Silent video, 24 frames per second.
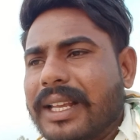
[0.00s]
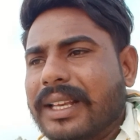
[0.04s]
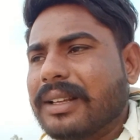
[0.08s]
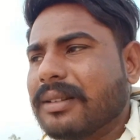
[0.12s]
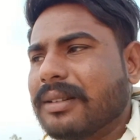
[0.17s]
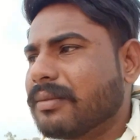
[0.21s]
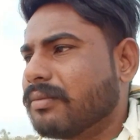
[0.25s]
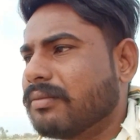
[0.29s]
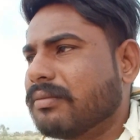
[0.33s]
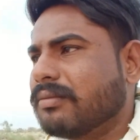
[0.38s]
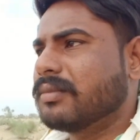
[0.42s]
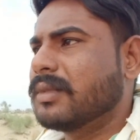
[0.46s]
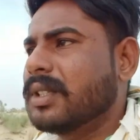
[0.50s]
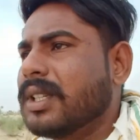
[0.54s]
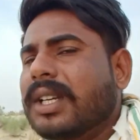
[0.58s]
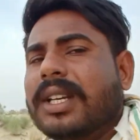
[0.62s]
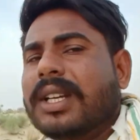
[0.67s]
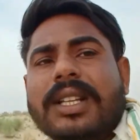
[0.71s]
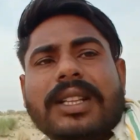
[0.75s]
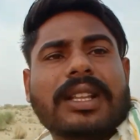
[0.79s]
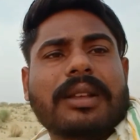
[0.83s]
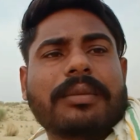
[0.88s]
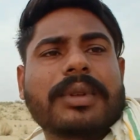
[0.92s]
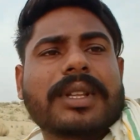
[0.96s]
लेकिन
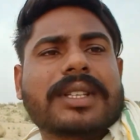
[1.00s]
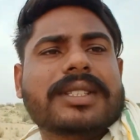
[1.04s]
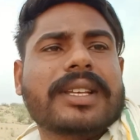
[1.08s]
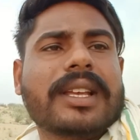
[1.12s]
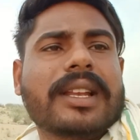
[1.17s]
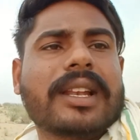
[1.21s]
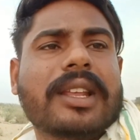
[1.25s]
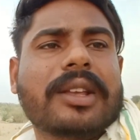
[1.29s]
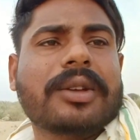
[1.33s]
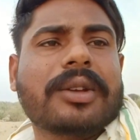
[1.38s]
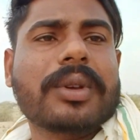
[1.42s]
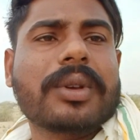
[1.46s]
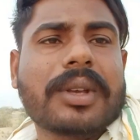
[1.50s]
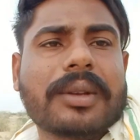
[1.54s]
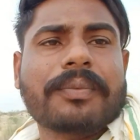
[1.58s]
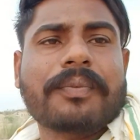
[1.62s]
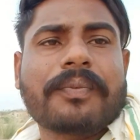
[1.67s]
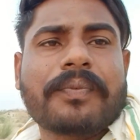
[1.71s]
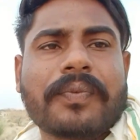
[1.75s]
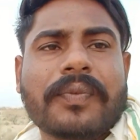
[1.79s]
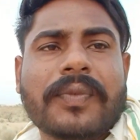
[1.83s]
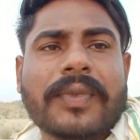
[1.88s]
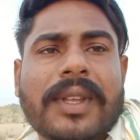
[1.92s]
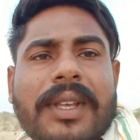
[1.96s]
तबीयत सही नहीं हुई
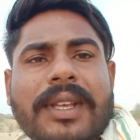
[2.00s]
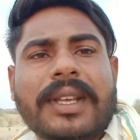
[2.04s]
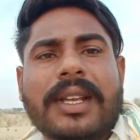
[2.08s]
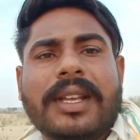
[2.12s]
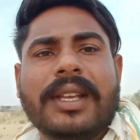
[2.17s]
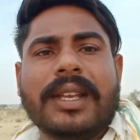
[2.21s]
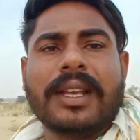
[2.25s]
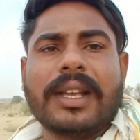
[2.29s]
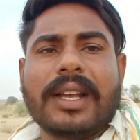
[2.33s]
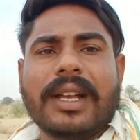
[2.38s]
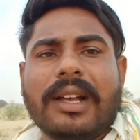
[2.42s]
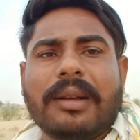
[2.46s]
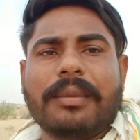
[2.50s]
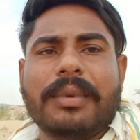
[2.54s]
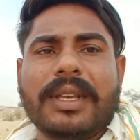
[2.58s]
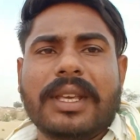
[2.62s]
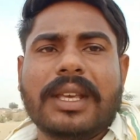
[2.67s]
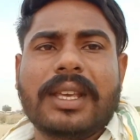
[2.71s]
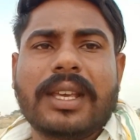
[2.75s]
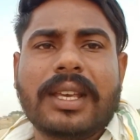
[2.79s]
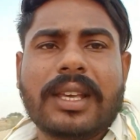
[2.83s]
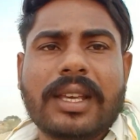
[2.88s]
अभी